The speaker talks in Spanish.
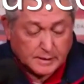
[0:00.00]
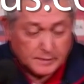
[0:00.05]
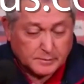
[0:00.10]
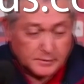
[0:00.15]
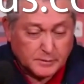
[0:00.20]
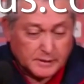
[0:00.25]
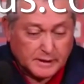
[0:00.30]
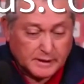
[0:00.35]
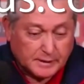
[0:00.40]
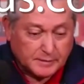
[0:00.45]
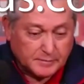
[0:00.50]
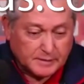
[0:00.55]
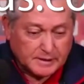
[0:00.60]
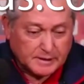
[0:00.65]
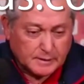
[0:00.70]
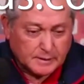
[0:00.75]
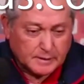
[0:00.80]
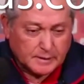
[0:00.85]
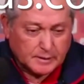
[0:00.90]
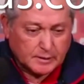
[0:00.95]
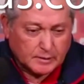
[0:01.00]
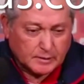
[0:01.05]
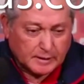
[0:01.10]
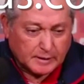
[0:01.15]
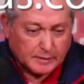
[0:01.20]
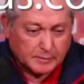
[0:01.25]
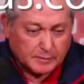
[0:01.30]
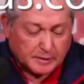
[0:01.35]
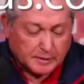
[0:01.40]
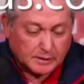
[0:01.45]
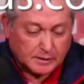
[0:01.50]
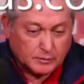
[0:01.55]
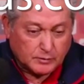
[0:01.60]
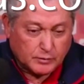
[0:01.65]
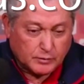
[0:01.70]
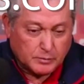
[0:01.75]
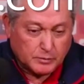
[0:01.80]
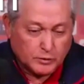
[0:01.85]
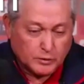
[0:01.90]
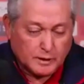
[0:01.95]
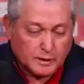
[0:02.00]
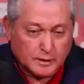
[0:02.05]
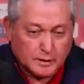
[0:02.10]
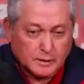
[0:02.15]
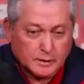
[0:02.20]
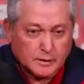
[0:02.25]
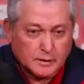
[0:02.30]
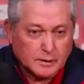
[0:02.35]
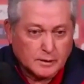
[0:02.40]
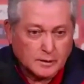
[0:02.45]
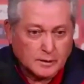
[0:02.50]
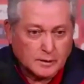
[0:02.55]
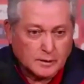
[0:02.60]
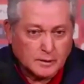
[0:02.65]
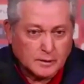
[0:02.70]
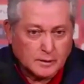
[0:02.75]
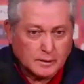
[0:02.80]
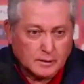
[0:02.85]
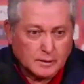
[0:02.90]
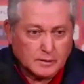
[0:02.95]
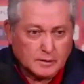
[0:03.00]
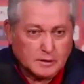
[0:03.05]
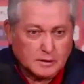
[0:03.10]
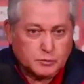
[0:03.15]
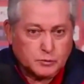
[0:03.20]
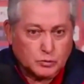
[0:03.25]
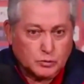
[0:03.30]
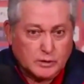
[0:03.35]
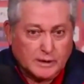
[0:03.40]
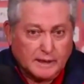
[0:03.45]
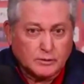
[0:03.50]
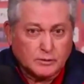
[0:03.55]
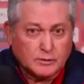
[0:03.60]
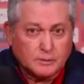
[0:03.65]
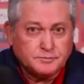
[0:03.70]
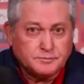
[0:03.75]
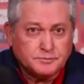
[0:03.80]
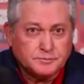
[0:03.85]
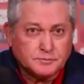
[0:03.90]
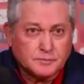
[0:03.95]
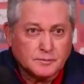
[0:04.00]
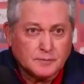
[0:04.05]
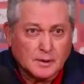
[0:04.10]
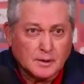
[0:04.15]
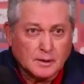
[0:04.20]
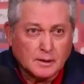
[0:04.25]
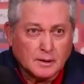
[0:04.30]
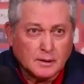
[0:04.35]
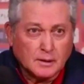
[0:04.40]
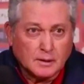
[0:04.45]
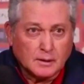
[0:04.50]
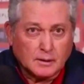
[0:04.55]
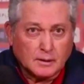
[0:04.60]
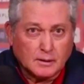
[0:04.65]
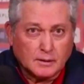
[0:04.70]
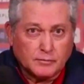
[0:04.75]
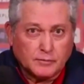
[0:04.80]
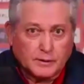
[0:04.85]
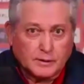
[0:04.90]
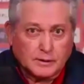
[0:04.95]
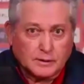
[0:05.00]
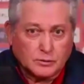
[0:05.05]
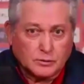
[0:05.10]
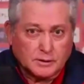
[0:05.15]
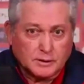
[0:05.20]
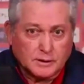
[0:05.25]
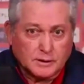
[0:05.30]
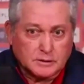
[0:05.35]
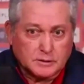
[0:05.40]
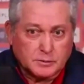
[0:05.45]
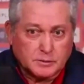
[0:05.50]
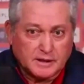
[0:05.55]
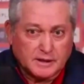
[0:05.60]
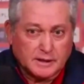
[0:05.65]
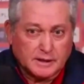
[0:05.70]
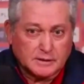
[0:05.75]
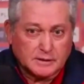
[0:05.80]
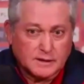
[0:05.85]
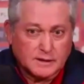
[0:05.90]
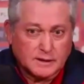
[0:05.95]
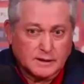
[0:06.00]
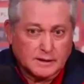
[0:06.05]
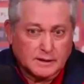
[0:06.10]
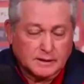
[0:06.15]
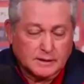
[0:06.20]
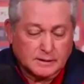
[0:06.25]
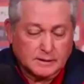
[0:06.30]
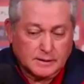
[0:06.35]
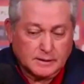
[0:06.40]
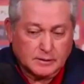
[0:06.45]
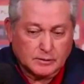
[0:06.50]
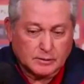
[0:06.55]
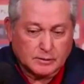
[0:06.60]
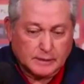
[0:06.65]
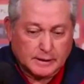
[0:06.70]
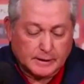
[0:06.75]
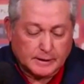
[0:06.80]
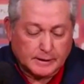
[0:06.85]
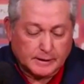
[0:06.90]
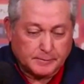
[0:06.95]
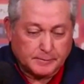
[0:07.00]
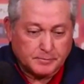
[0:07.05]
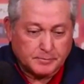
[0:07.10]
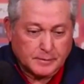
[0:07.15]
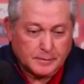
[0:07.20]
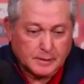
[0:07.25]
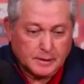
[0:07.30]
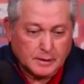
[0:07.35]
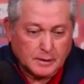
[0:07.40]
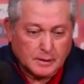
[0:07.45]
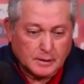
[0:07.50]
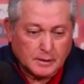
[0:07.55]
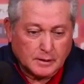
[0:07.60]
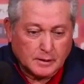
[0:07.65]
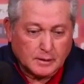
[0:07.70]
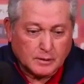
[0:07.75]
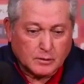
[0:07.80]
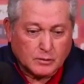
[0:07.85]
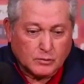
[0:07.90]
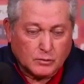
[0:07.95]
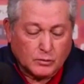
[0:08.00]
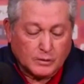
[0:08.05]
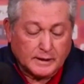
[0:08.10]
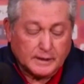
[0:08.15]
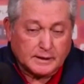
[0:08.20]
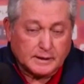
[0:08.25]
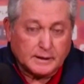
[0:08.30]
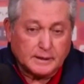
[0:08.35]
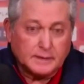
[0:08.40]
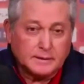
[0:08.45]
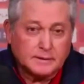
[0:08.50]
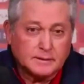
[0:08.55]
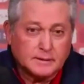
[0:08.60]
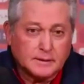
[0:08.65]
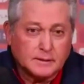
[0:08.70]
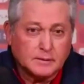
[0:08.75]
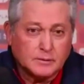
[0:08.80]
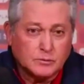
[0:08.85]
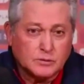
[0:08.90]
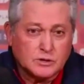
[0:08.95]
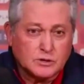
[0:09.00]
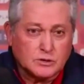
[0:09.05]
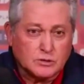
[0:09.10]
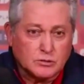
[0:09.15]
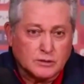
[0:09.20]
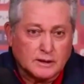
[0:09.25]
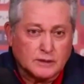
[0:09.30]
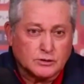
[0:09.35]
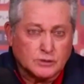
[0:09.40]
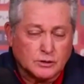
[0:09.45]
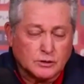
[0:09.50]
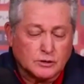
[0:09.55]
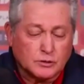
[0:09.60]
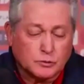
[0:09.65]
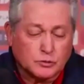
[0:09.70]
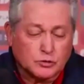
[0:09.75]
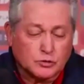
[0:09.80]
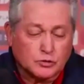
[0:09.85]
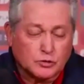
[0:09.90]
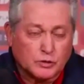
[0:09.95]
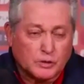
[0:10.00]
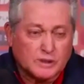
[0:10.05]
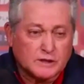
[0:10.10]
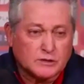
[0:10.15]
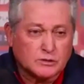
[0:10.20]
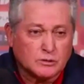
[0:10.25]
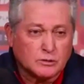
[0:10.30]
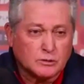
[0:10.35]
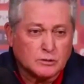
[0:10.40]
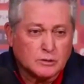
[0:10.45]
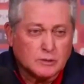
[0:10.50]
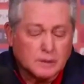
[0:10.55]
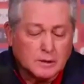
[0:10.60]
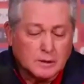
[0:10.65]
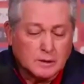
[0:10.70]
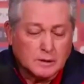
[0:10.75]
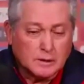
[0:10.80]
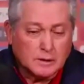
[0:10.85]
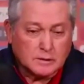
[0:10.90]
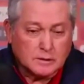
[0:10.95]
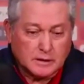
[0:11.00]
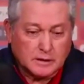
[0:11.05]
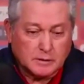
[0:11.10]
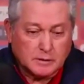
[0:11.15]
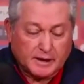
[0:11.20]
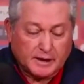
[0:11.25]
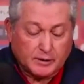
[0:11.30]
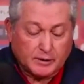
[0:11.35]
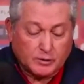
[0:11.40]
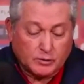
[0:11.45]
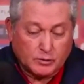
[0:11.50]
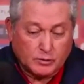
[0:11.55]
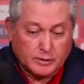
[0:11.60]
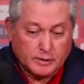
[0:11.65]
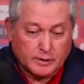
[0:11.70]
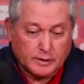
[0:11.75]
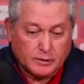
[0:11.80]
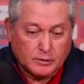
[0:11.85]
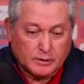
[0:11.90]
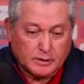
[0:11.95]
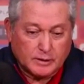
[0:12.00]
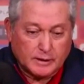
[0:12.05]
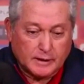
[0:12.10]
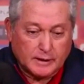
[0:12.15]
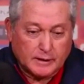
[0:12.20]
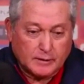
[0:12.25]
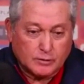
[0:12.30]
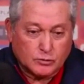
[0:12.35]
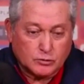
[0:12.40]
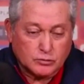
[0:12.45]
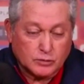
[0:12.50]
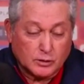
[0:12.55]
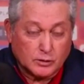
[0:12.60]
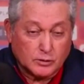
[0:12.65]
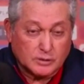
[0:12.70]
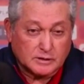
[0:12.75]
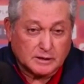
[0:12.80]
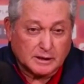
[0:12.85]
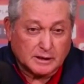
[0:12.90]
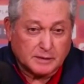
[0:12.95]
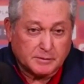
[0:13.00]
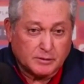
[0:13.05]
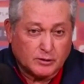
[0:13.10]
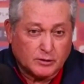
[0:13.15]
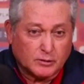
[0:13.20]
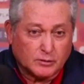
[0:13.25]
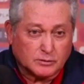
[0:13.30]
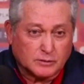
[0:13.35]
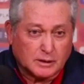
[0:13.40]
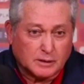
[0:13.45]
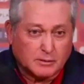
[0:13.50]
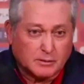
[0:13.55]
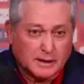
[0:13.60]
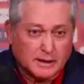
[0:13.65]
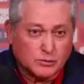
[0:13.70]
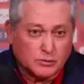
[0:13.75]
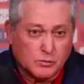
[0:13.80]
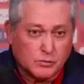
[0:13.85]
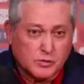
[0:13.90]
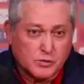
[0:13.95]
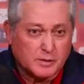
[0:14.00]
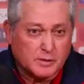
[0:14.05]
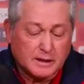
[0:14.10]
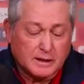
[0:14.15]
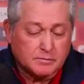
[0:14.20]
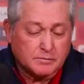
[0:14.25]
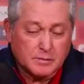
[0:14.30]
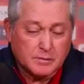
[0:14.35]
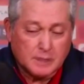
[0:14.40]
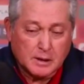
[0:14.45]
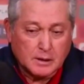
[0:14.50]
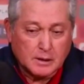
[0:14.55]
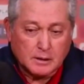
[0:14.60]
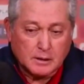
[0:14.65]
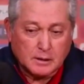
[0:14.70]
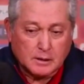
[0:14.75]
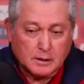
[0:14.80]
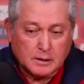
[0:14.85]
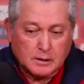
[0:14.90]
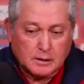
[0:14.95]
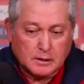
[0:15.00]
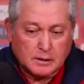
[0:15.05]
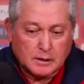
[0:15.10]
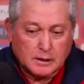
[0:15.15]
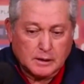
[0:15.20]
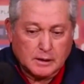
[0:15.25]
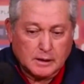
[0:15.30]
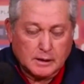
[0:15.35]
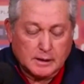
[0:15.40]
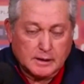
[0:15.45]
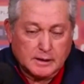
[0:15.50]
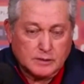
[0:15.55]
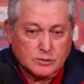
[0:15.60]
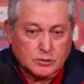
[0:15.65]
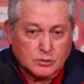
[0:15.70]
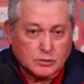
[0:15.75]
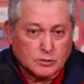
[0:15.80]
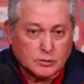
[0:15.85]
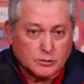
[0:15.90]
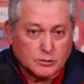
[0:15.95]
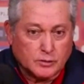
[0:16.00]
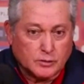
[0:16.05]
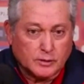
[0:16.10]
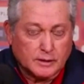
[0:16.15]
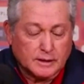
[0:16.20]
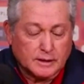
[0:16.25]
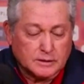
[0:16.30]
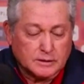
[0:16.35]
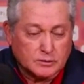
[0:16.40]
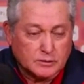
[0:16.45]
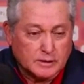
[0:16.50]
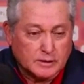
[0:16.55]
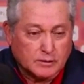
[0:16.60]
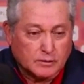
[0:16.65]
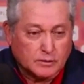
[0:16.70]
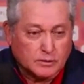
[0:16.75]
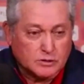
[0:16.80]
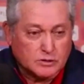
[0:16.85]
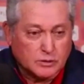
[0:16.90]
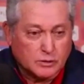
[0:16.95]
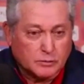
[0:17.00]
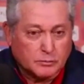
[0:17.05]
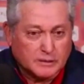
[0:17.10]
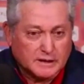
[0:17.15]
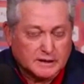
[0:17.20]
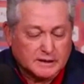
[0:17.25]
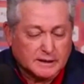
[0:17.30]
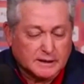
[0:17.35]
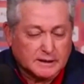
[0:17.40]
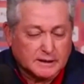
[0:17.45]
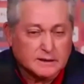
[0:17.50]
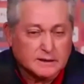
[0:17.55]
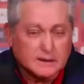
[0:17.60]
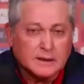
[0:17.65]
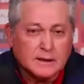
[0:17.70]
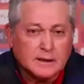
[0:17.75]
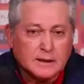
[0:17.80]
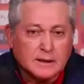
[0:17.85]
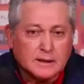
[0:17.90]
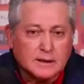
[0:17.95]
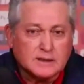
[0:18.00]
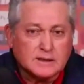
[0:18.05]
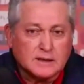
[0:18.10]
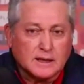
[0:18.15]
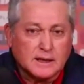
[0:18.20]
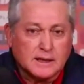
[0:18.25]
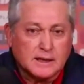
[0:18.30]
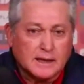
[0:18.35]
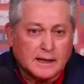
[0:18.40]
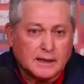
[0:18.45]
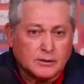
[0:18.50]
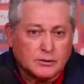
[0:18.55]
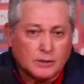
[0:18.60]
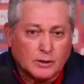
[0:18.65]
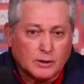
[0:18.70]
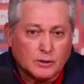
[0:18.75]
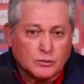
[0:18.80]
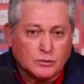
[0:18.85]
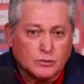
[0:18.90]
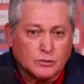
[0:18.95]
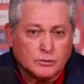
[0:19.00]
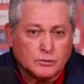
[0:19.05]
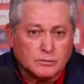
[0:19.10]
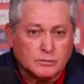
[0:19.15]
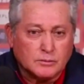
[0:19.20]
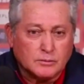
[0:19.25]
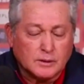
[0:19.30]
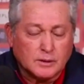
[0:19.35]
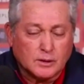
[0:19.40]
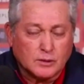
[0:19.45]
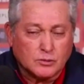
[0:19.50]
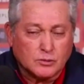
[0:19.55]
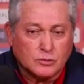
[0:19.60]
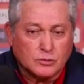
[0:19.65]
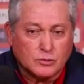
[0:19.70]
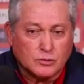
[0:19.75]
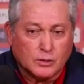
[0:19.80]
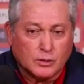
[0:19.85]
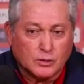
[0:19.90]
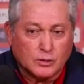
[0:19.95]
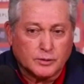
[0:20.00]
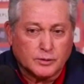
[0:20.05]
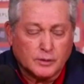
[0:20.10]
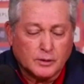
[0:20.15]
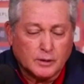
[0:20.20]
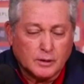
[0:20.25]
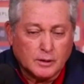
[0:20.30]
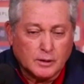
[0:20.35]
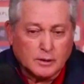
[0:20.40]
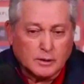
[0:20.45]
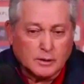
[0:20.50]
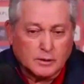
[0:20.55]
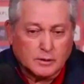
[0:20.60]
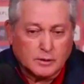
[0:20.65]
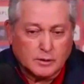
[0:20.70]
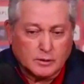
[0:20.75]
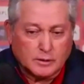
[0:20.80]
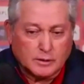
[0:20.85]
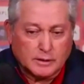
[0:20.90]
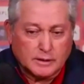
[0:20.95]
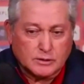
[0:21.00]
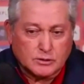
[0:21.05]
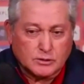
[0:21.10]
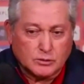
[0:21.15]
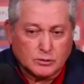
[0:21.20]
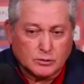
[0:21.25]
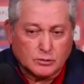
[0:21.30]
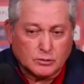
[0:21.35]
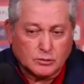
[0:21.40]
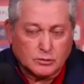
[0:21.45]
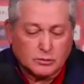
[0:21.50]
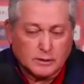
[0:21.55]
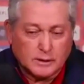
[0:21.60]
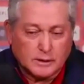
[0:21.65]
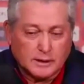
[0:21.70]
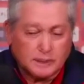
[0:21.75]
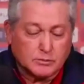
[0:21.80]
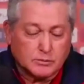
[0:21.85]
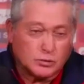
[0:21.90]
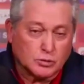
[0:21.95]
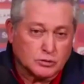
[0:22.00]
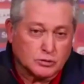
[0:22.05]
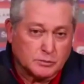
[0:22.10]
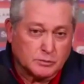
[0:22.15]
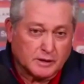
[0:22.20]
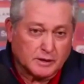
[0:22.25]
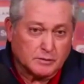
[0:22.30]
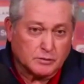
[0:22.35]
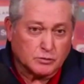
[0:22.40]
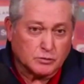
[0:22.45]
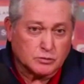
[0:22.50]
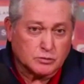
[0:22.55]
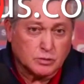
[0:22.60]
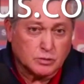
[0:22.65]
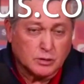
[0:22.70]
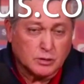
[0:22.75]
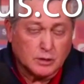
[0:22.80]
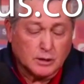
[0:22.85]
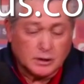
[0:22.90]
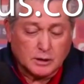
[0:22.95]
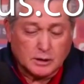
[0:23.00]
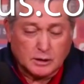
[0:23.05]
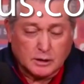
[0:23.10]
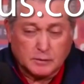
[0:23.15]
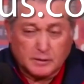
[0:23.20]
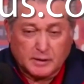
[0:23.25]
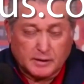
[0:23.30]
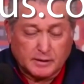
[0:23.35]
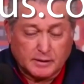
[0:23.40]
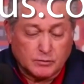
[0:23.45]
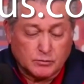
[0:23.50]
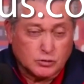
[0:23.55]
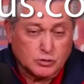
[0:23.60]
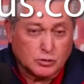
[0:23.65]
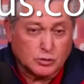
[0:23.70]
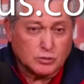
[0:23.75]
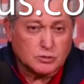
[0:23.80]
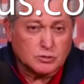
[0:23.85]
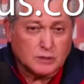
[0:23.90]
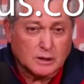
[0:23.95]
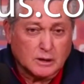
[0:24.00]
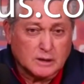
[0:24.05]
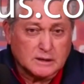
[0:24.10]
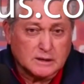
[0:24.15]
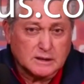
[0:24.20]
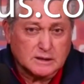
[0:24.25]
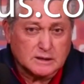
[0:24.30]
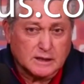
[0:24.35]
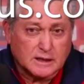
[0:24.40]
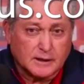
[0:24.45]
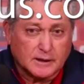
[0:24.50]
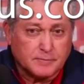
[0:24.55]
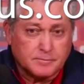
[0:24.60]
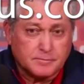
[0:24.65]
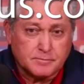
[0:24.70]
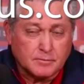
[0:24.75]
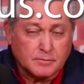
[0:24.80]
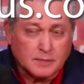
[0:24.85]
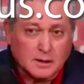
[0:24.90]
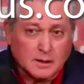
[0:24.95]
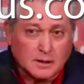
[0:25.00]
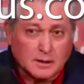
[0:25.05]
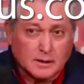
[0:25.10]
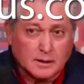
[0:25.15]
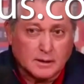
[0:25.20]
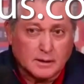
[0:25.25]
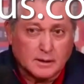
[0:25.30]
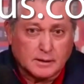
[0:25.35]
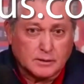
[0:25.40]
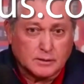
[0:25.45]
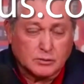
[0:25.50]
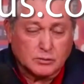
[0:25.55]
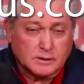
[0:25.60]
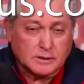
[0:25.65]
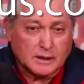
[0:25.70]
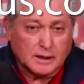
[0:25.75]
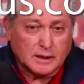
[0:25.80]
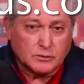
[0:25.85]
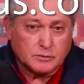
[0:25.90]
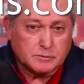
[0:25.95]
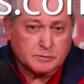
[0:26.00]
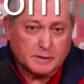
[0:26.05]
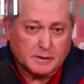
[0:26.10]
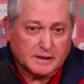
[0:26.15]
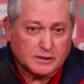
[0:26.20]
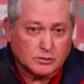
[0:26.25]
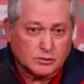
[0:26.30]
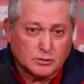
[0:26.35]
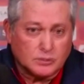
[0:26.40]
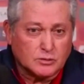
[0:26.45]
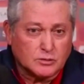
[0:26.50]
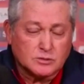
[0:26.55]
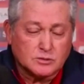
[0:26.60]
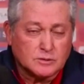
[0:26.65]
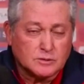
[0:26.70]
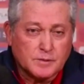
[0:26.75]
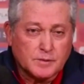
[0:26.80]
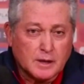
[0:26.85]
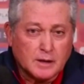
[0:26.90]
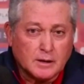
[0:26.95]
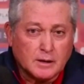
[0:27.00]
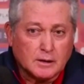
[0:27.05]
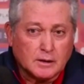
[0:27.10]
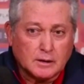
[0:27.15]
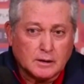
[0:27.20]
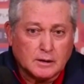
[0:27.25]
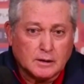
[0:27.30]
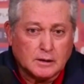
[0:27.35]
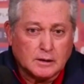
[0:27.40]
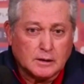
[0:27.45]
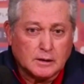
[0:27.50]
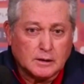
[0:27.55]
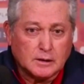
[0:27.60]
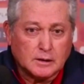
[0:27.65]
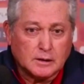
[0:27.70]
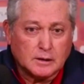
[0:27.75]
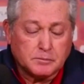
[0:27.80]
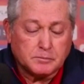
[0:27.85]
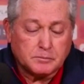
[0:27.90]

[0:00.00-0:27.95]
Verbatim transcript: Mira, eh, creo que el partido fue muy disputado. El factor de experiencia creo que cuenta en muchas ocasiones, por supuesto. Sin embargo, creo que los jugadores han venido trabajando muy bien y en esto no es una cuestión para estar señalando algún, algún jugador. Creo que en esto ganamos todos y perdimos y perdemos todos, así es que el resultado es para todos y